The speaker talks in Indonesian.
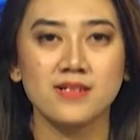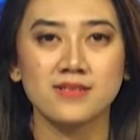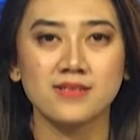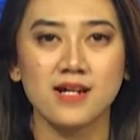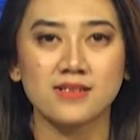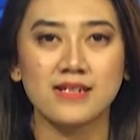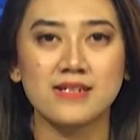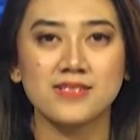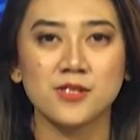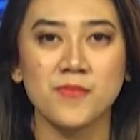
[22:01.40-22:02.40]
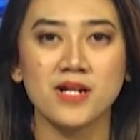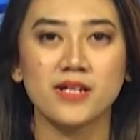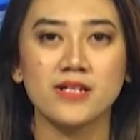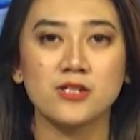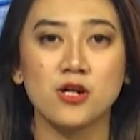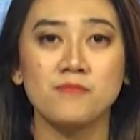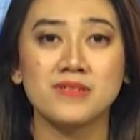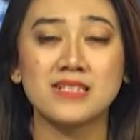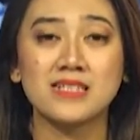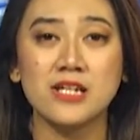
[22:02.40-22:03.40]
saat ini semakin
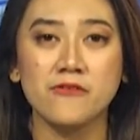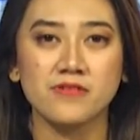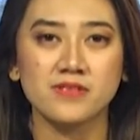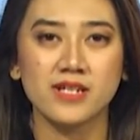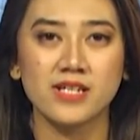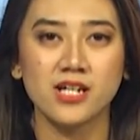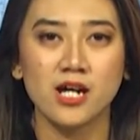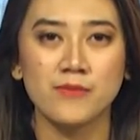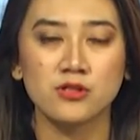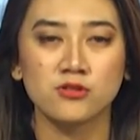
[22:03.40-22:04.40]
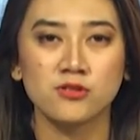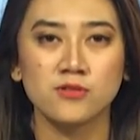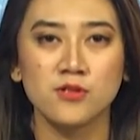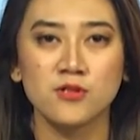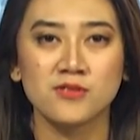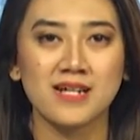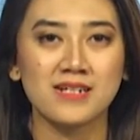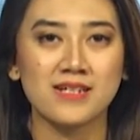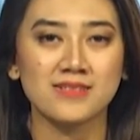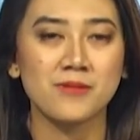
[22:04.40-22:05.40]
kompetitif sehingga menuntut lulusan
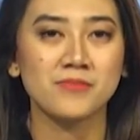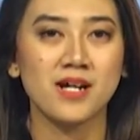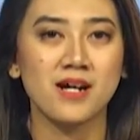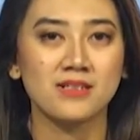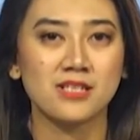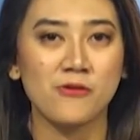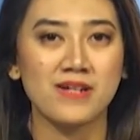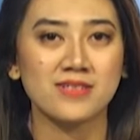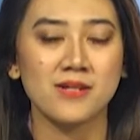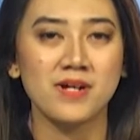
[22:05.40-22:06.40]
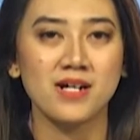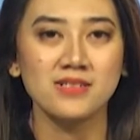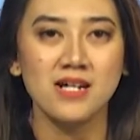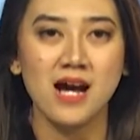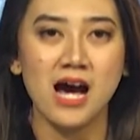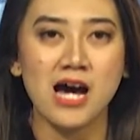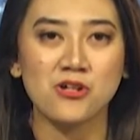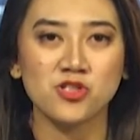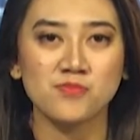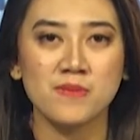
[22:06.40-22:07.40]
SMK atau SMA harus
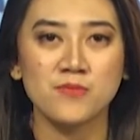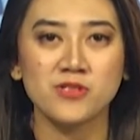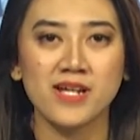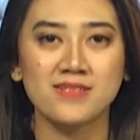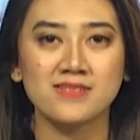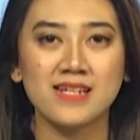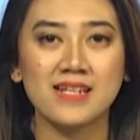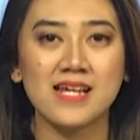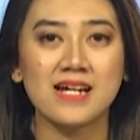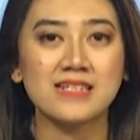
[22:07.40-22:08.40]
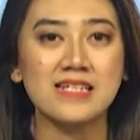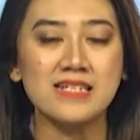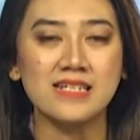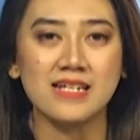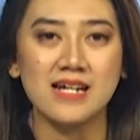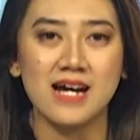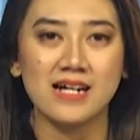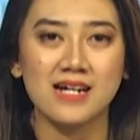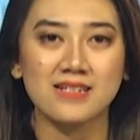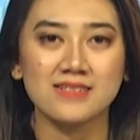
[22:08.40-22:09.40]
mempunyai skill yang tinggi
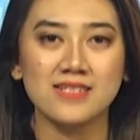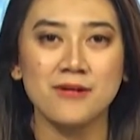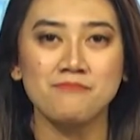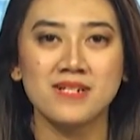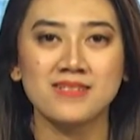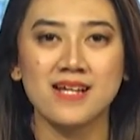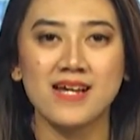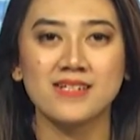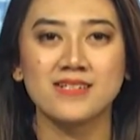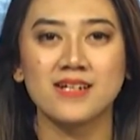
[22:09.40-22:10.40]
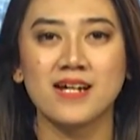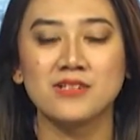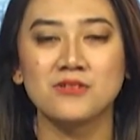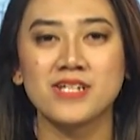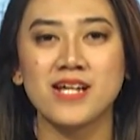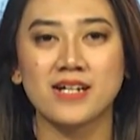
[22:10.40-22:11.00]
agar siap bersaing dengan dunia